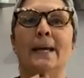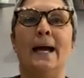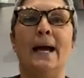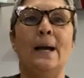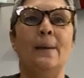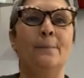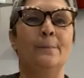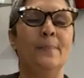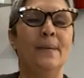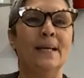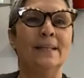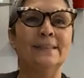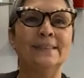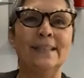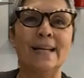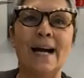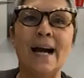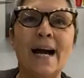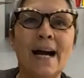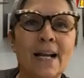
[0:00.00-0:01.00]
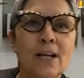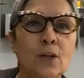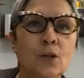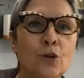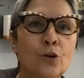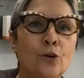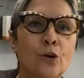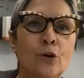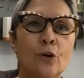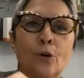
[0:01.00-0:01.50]
cambia
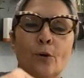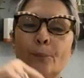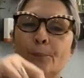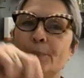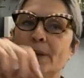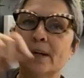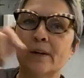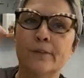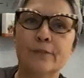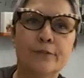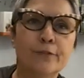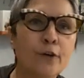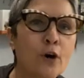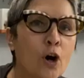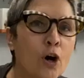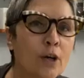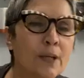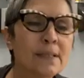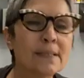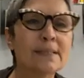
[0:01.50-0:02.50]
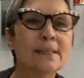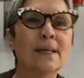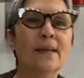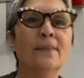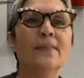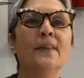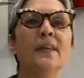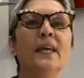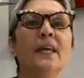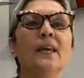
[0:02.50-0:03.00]
taglio, per
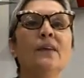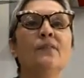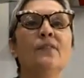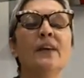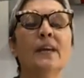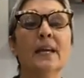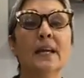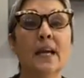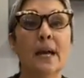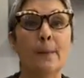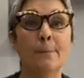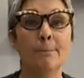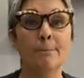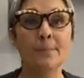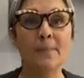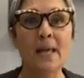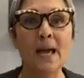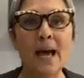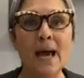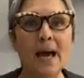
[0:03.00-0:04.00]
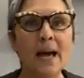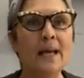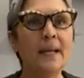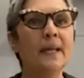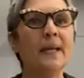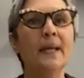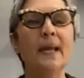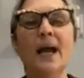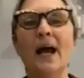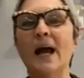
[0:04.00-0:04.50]
forza deve
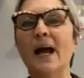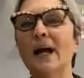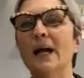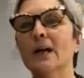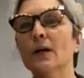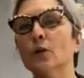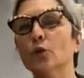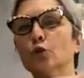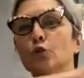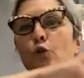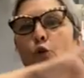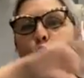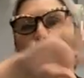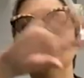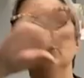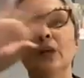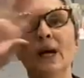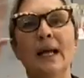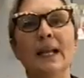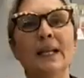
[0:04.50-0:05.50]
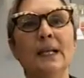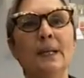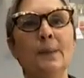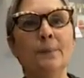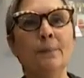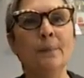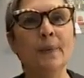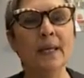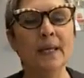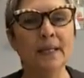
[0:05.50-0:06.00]
cambiare
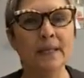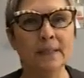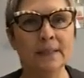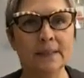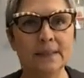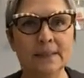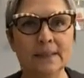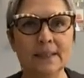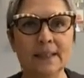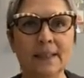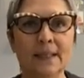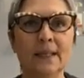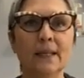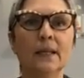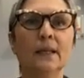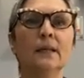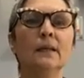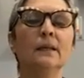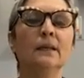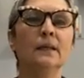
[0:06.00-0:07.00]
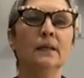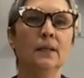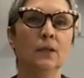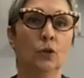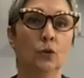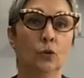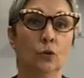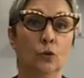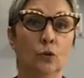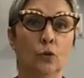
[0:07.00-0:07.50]
totalmente
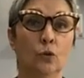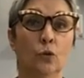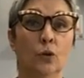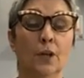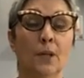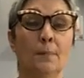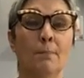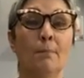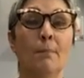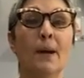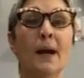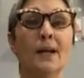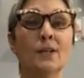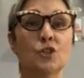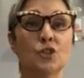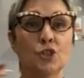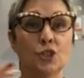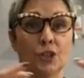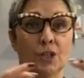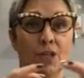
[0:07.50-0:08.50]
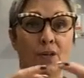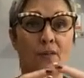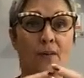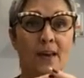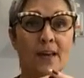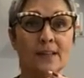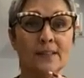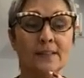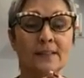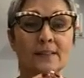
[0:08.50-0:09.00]
il colore, ma ci
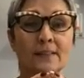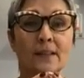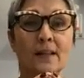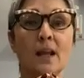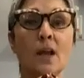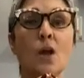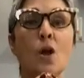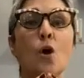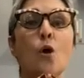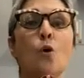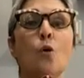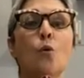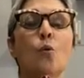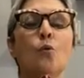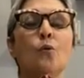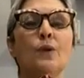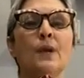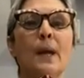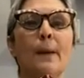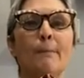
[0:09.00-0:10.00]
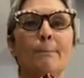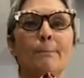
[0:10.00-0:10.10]
deve essere un